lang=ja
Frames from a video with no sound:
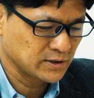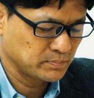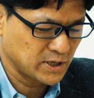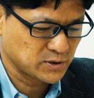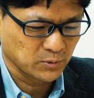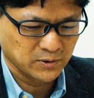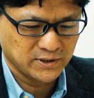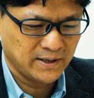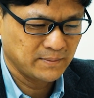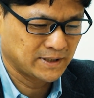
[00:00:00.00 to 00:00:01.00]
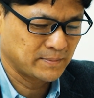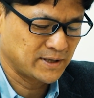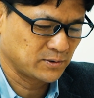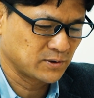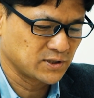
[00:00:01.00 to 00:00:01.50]
ベースローですね。また
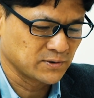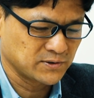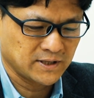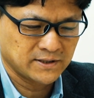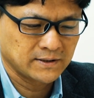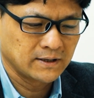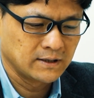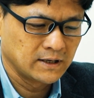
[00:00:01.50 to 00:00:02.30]
ベースロード市場についてです。